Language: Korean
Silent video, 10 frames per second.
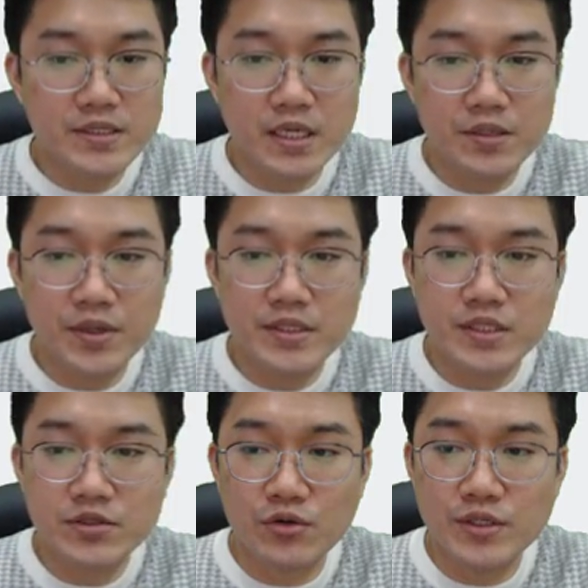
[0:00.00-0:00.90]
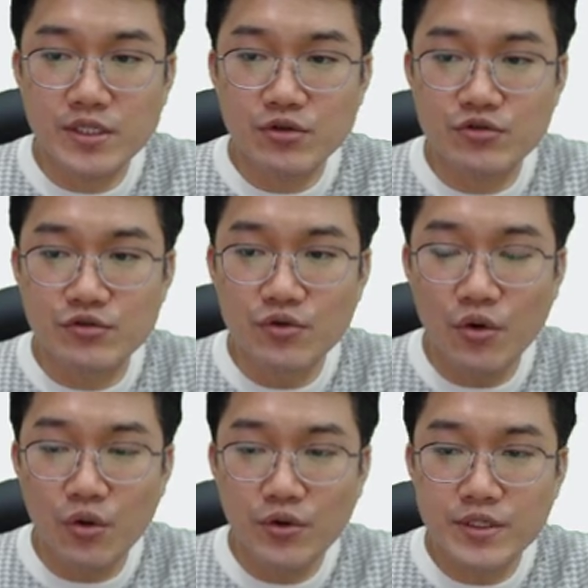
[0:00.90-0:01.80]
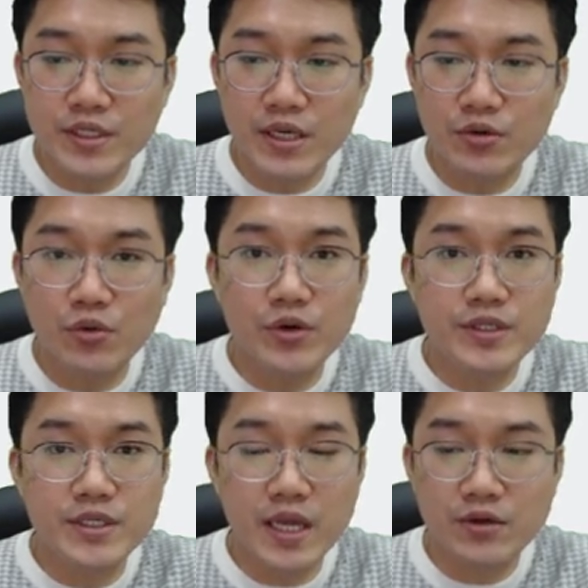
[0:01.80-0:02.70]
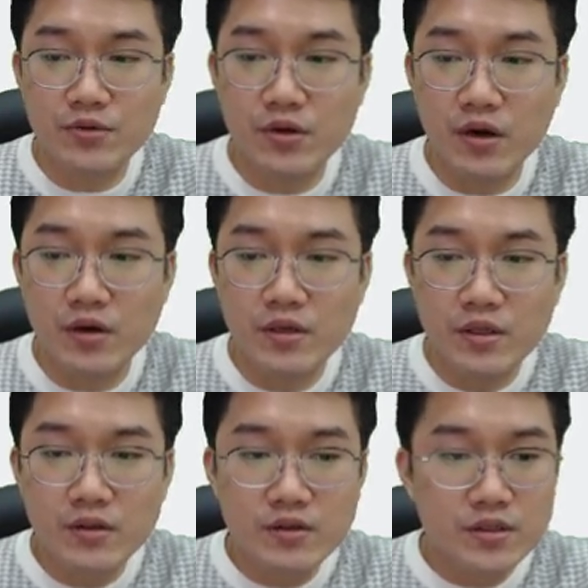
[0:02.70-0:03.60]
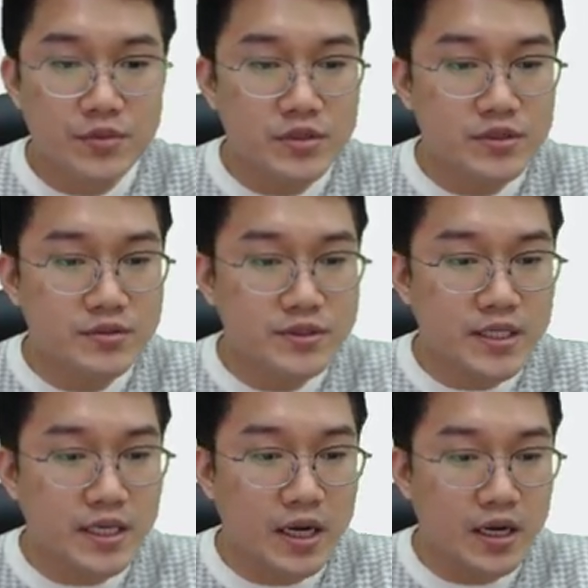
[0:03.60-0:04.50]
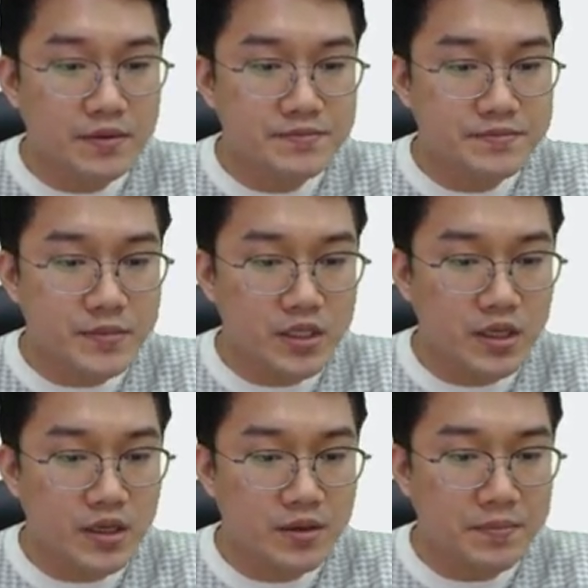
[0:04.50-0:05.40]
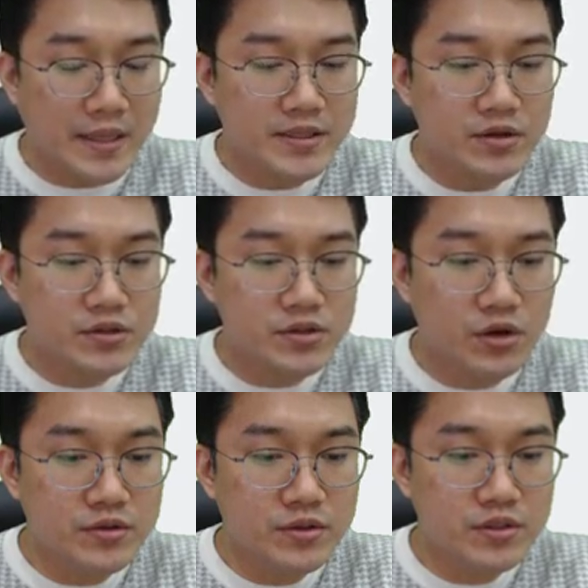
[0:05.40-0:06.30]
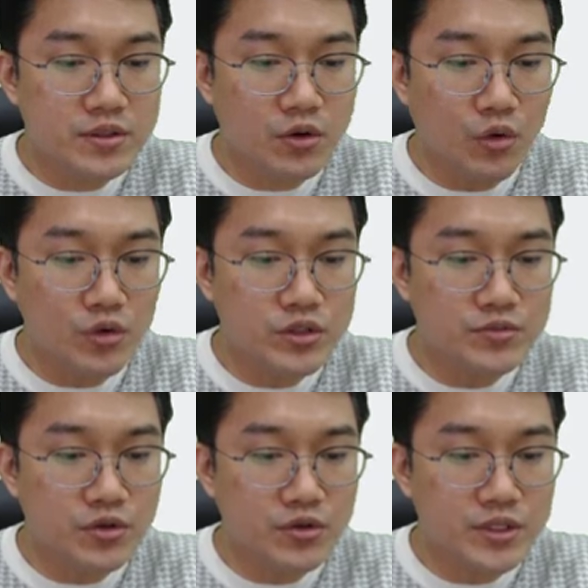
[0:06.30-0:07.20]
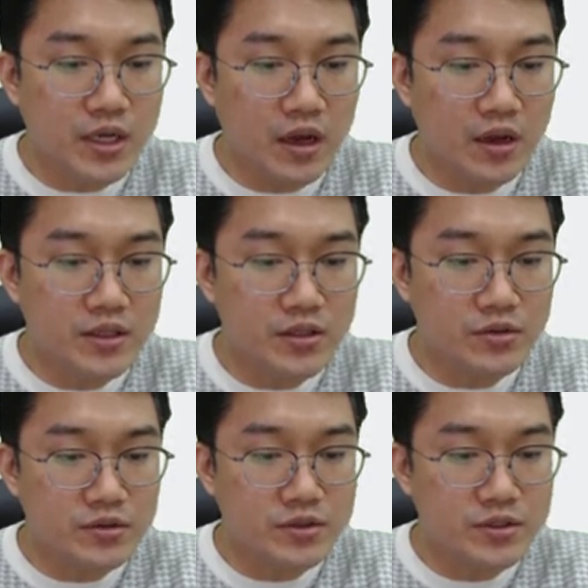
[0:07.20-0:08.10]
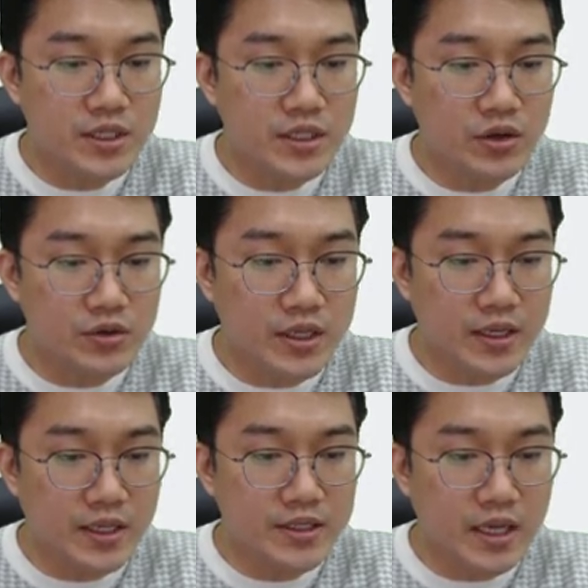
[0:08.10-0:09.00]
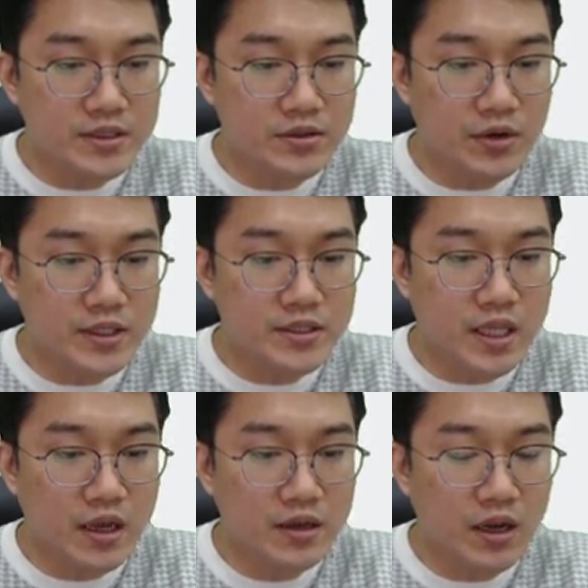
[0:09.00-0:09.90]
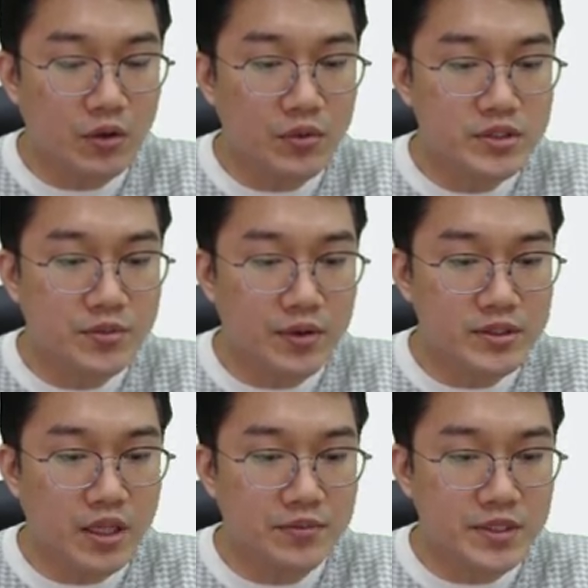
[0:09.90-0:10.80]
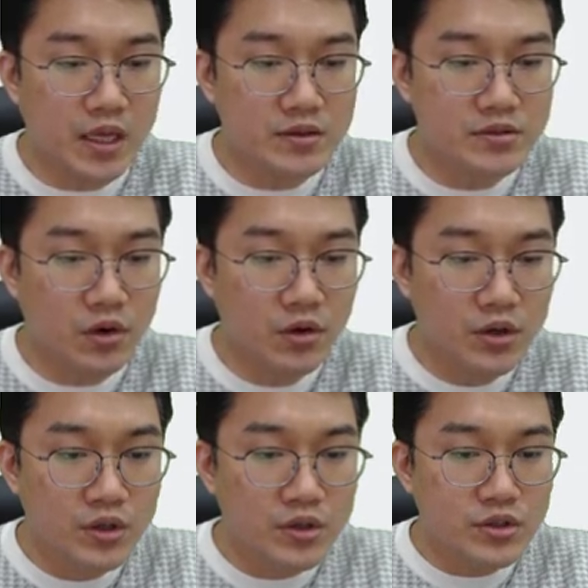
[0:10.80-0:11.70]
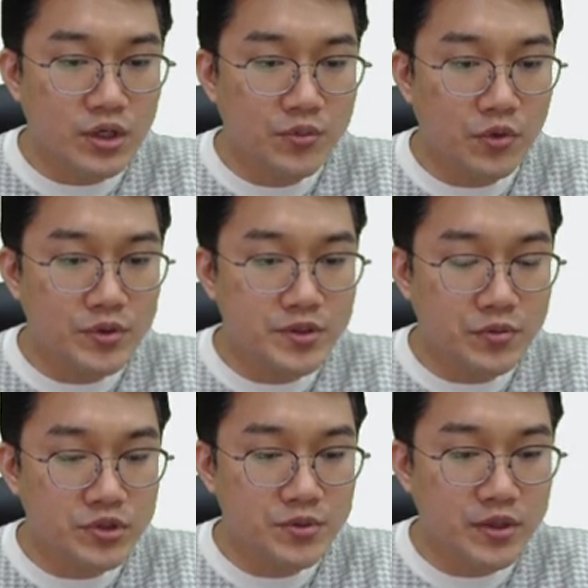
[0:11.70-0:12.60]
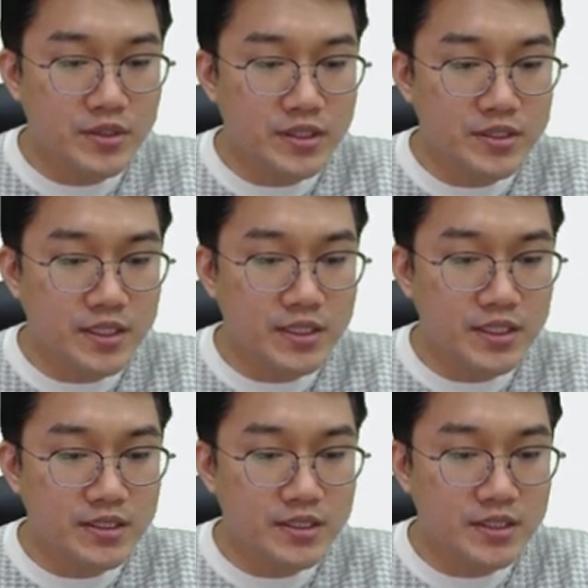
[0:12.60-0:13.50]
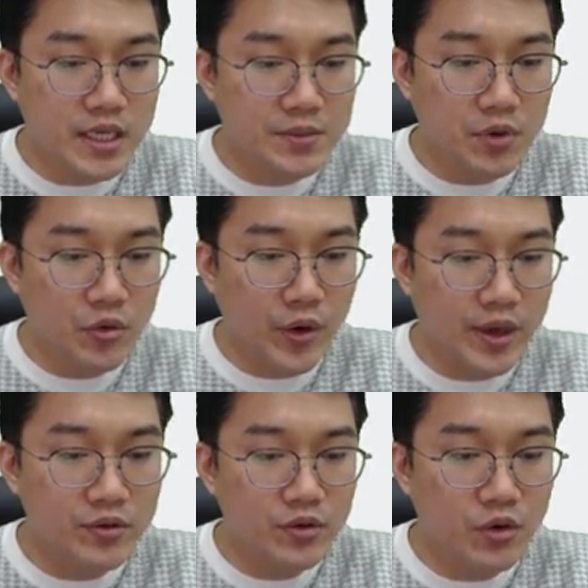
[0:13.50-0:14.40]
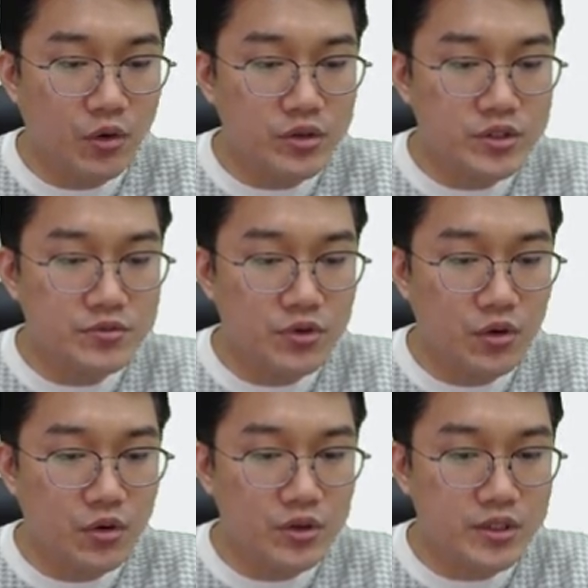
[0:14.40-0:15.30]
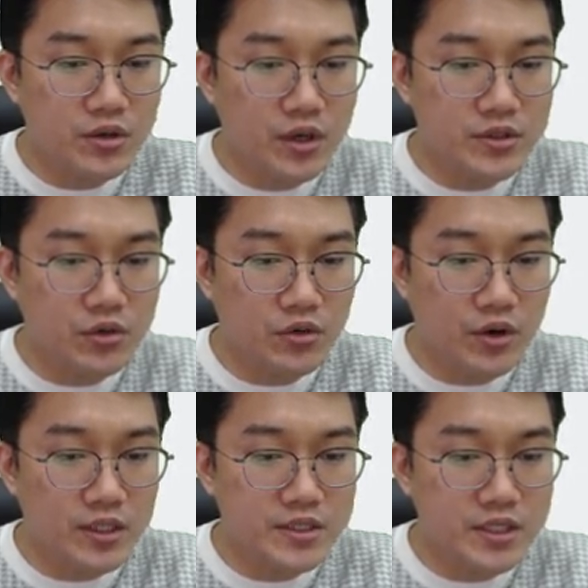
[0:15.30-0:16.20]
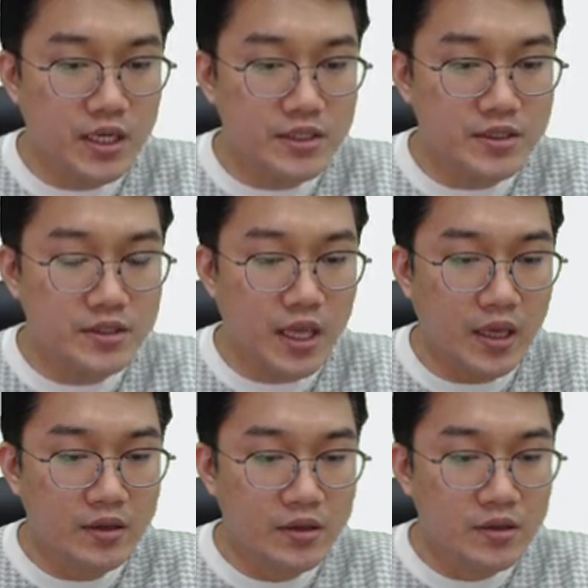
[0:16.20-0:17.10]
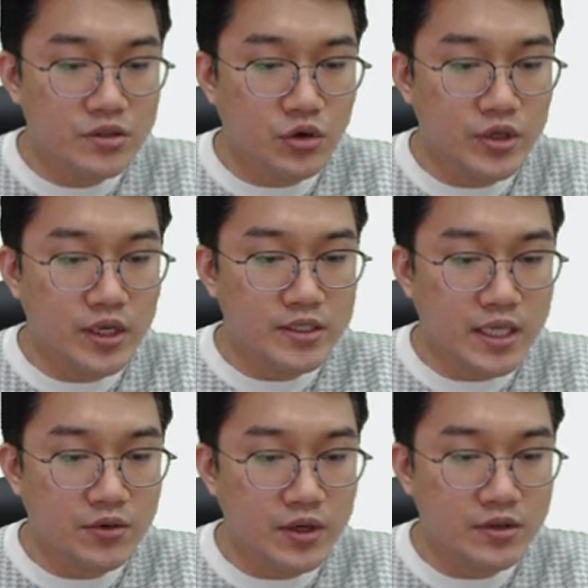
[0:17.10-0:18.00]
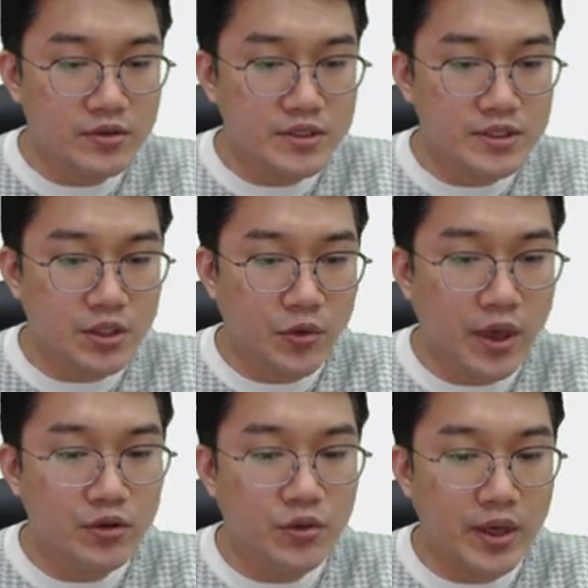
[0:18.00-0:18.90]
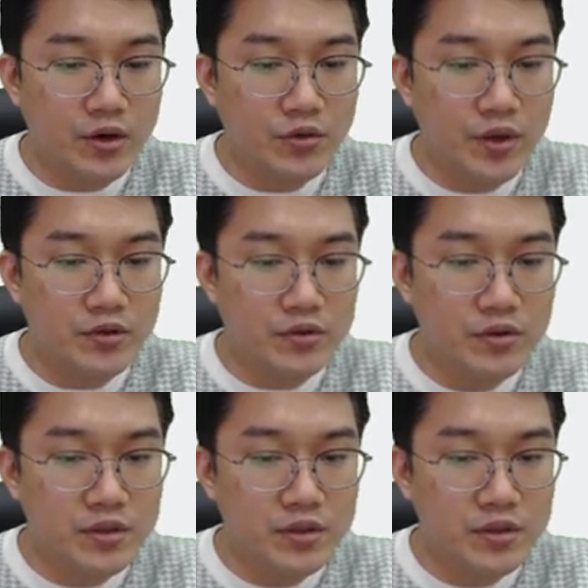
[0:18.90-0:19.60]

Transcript: 자 그러면 이제 저는 이제 구글로 이렇게 로그인을 했고요 그러면은 제가 이렇게 만들었던 그런 코드 블록이나 이런 것들이 여기 안에 다 들어가 있다 라고 보시면 됩니다 그래서 여기 보시면 은 이제 3D 디자인 뭐 회로 코드 블록 이러한 여러 가지가 있는데 저희가 사용할 것은 이제 회로예요 회로